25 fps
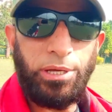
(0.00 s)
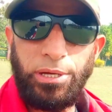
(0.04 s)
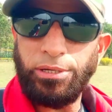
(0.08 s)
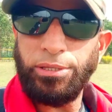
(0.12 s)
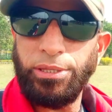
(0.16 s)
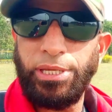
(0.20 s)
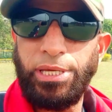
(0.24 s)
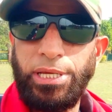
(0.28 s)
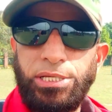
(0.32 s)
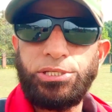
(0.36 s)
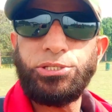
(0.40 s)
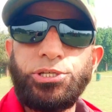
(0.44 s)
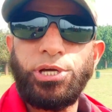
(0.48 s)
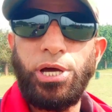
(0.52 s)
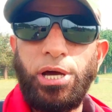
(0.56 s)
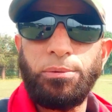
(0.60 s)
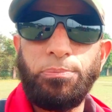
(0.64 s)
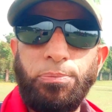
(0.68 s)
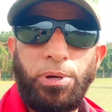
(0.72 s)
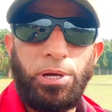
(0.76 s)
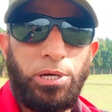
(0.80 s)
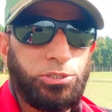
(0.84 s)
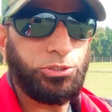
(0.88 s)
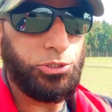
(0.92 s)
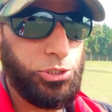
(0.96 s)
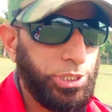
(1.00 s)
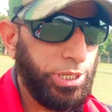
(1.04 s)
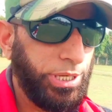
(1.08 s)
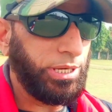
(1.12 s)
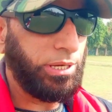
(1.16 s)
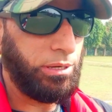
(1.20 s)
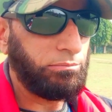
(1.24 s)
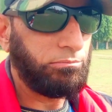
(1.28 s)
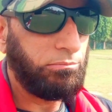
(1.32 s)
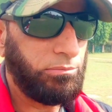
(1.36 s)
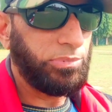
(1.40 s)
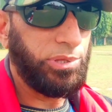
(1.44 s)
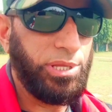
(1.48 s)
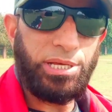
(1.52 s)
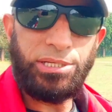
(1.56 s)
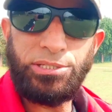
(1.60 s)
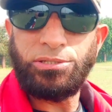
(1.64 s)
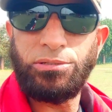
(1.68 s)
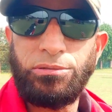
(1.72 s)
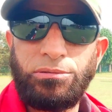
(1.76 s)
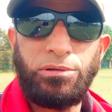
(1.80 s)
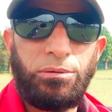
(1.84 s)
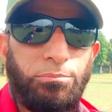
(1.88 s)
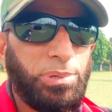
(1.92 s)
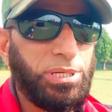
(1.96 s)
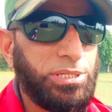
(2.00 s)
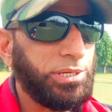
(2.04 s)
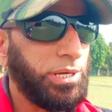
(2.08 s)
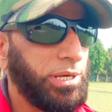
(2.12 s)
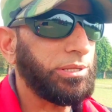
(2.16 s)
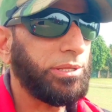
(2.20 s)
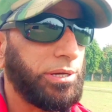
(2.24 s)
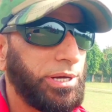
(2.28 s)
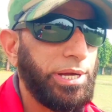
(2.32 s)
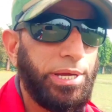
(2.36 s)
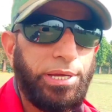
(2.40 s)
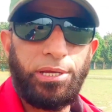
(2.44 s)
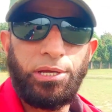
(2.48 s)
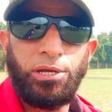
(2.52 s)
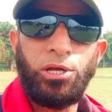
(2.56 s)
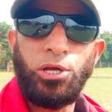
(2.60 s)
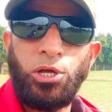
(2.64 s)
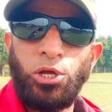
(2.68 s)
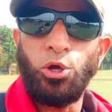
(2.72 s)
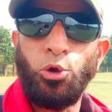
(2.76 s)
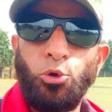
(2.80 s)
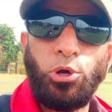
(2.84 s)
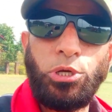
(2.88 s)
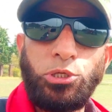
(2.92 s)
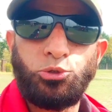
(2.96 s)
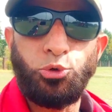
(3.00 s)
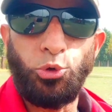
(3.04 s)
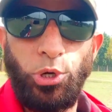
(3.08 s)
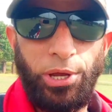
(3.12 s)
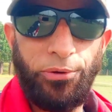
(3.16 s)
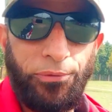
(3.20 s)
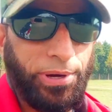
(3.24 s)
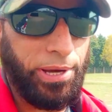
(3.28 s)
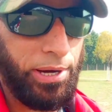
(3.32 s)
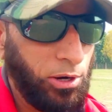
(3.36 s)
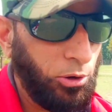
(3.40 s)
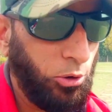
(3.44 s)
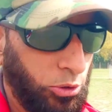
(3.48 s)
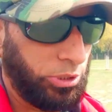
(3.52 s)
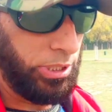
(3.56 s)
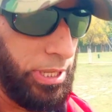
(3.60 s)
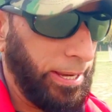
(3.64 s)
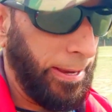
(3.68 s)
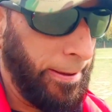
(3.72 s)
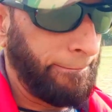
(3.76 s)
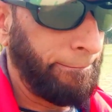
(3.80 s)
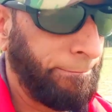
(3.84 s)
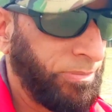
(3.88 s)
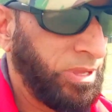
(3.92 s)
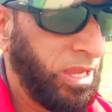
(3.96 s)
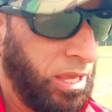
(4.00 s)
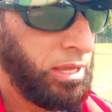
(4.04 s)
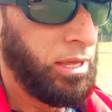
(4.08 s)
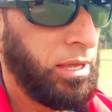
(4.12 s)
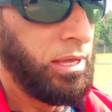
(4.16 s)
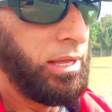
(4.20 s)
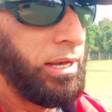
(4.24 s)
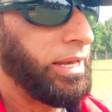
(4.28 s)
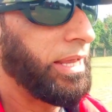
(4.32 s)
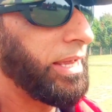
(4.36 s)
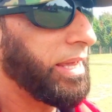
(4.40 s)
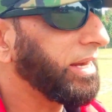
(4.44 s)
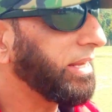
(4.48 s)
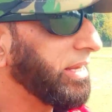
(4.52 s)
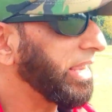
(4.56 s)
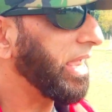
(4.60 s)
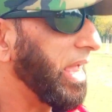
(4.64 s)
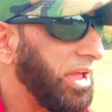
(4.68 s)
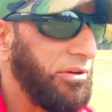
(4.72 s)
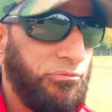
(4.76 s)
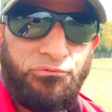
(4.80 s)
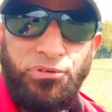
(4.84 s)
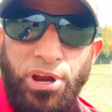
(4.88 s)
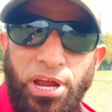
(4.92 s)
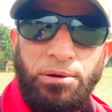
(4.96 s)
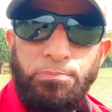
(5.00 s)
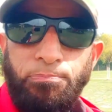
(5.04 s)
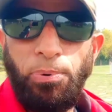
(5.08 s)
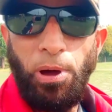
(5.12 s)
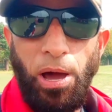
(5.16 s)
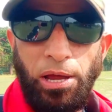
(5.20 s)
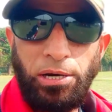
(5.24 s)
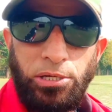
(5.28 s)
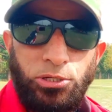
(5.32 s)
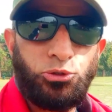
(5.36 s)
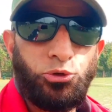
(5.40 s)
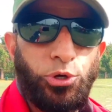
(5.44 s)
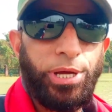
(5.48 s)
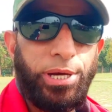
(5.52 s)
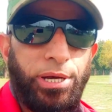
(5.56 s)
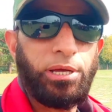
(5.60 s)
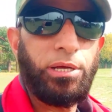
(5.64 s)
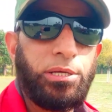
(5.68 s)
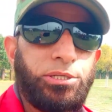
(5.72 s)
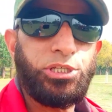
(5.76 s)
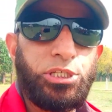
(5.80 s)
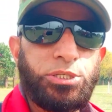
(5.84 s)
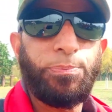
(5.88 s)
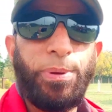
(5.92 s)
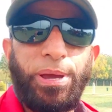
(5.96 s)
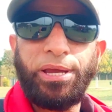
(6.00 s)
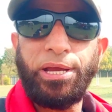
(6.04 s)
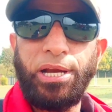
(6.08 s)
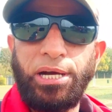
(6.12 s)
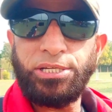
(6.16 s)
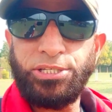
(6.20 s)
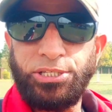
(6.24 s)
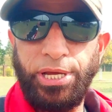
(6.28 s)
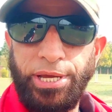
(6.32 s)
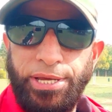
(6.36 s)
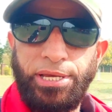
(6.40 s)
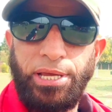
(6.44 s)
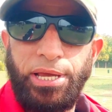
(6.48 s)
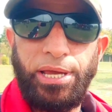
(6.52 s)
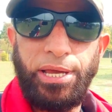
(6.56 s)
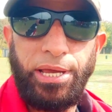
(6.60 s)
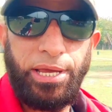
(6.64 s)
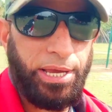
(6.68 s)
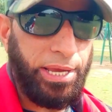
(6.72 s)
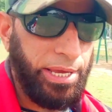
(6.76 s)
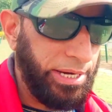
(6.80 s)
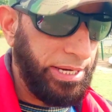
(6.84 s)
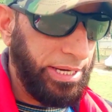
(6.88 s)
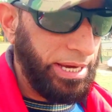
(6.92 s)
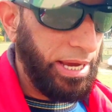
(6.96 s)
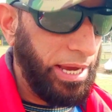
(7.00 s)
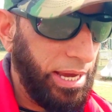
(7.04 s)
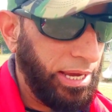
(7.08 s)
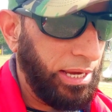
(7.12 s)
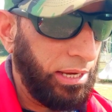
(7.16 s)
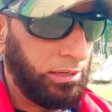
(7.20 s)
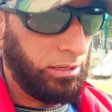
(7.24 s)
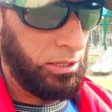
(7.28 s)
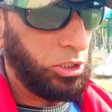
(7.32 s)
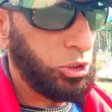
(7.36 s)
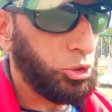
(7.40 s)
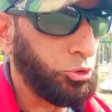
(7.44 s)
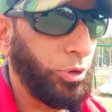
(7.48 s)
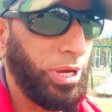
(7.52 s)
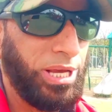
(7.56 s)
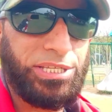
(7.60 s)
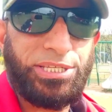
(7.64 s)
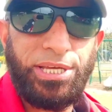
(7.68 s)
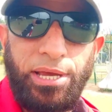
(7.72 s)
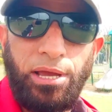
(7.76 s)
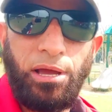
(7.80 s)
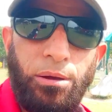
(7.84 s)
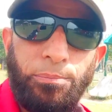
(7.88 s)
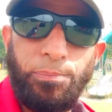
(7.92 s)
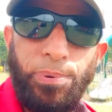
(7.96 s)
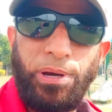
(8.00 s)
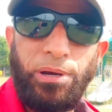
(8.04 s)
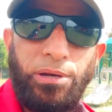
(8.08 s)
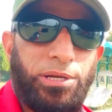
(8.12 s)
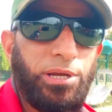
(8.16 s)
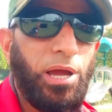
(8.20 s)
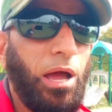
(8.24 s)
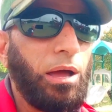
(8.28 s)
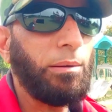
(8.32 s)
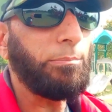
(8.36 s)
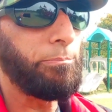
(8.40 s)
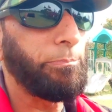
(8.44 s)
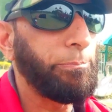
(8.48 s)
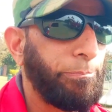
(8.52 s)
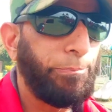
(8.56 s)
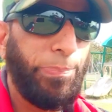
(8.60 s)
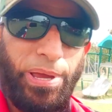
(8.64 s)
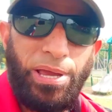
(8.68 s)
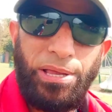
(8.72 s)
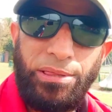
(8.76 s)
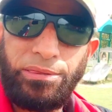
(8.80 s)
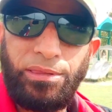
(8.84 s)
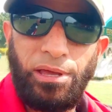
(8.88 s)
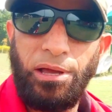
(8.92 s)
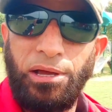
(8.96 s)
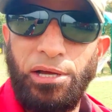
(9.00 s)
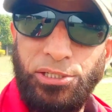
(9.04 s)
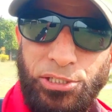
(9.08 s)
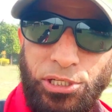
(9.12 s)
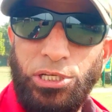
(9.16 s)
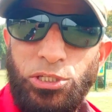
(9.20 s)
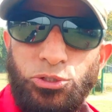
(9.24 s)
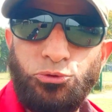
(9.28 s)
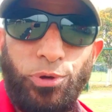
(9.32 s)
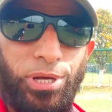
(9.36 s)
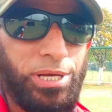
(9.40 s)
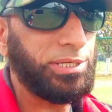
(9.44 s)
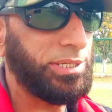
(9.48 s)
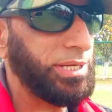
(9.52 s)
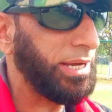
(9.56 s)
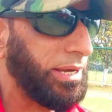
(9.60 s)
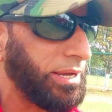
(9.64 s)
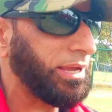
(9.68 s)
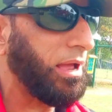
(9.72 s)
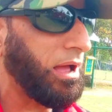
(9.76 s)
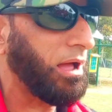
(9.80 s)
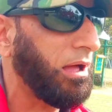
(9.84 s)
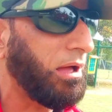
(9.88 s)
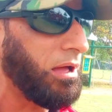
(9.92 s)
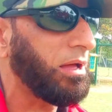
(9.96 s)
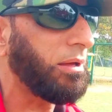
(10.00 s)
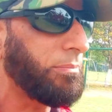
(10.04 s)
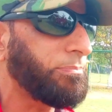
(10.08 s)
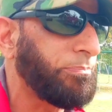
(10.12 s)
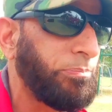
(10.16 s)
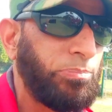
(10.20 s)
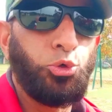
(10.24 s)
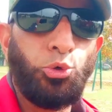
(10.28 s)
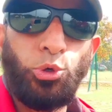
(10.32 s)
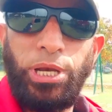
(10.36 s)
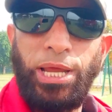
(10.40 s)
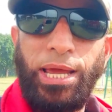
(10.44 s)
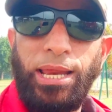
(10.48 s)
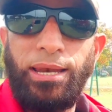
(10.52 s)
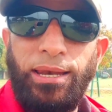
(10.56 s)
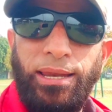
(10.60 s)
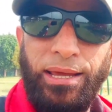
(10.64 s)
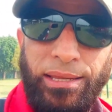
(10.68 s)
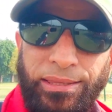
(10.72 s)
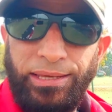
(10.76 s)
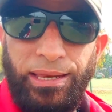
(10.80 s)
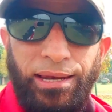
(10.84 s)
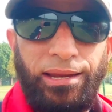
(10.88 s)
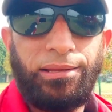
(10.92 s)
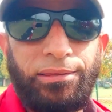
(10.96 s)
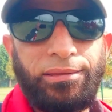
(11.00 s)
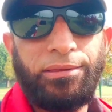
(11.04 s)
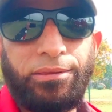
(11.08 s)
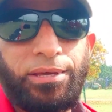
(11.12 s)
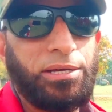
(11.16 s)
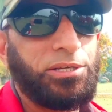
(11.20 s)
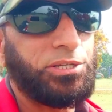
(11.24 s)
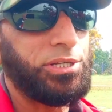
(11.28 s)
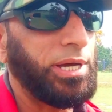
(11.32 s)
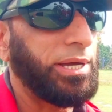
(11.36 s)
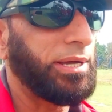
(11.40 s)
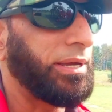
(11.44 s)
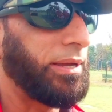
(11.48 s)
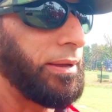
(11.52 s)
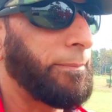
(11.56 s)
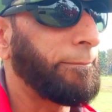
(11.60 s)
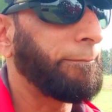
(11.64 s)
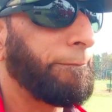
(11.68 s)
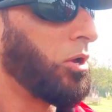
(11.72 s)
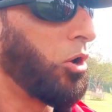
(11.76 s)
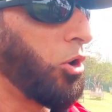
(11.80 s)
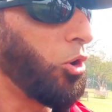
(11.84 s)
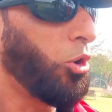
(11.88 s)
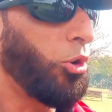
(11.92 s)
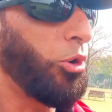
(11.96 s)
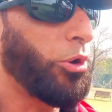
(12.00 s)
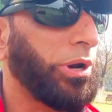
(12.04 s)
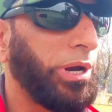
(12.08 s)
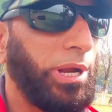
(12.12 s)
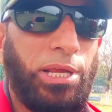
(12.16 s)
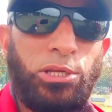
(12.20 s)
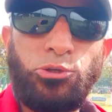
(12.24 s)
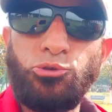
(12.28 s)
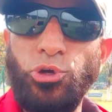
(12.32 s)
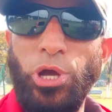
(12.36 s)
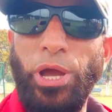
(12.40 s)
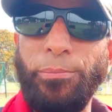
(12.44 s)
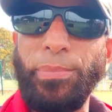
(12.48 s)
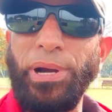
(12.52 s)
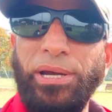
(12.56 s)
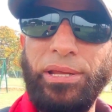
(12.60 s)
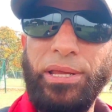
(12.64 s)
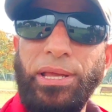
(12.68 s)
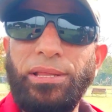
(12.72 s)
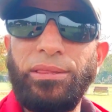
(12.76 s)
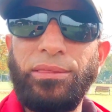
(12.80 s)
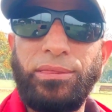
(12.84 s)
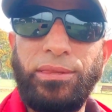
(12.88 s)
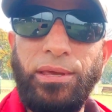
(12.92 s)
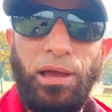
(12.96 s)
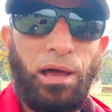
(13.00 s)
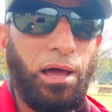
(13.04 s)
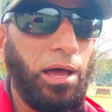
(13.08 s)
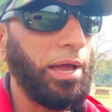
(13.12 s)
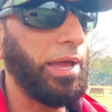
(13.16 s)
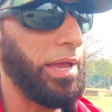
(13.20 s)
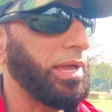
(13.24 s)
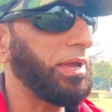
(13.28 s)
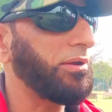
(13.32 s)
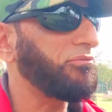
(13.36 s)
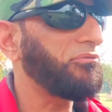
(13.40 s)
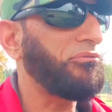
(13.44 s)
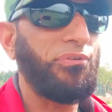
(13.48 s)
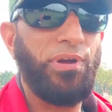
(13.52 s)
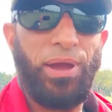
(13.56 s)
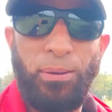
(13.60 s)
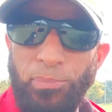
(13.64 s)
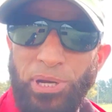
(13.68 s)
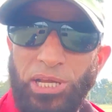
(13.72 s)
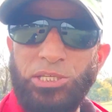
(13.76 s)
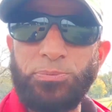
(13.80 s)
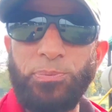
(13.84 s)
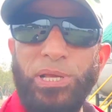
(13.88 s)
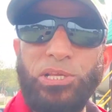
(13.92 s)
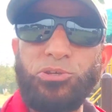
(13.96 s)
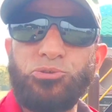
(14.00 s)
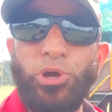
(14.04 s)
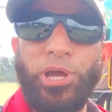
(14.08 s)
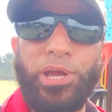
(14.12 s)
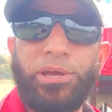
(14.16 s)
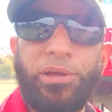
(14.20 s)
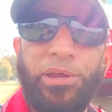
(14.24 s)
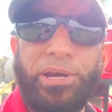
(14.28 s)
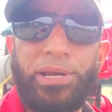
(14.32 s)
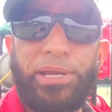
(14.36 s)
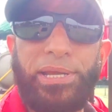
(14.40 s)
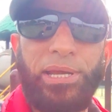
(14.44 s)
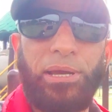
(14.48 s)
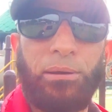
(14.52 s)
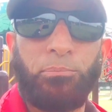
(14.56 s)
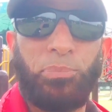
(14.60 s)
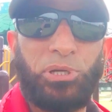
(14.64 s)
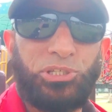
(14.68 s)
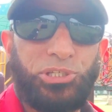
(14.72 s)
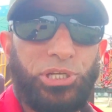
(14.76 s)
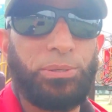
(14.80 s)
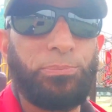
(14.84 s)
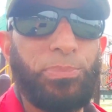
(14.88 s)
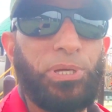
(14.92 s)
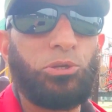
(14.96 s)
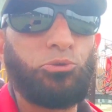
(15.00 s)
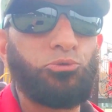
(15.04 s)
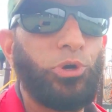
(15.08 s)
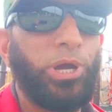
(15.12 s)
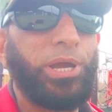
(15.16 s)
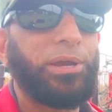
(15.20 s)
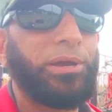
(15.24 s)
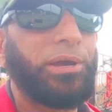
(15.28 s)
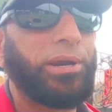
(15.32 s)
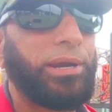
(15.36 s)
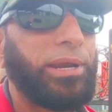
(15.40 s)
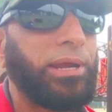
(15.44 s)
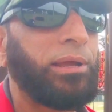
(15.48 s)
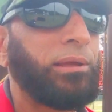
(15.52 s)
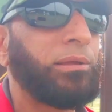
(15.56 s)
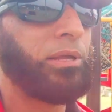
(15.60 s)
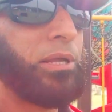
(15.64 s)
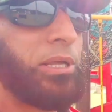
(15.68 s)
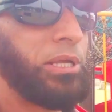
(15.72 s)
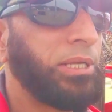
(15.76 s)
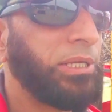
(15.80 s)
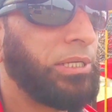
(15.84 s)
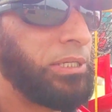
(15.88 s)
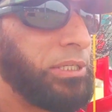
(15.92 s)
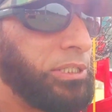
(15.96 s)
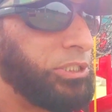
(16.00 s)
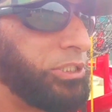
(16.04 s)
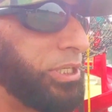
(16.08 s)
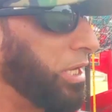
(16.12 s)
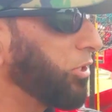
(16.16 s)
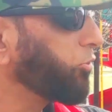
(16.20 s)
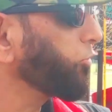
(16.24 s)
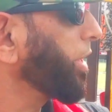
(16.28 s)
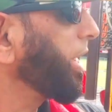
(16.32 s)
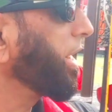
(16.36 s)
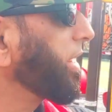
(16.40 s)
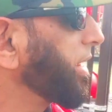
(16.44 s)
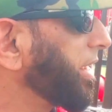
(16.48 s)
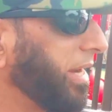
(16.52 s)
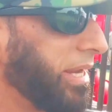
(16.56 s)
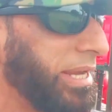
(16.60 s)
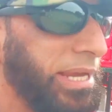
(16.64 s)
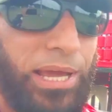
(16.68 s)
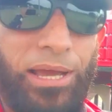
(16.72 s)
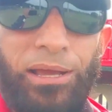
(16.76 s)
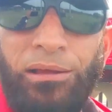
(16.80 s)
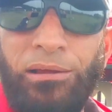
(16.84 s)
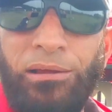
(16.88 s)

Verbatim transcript: अंदर तीन चार पाँच छः दस बस इतने ही कोई झूले वगैरह होते हैं लेकिन ये एफ नाइन पार्क जो है ना जिसपे किड्स का ये एरिया है स्विंग्स है यहाँ पर यहाँ बेतहाशा स्विंग्स हैं कि आप झूले लेते लेते थक जाएंगे और इंजॉयमेंट की इंतहा है फैमिलीज भी इंजॉय कर रही हैं बच्चे भी इंजॉय कर रहे हैं ये जो कैटेगरी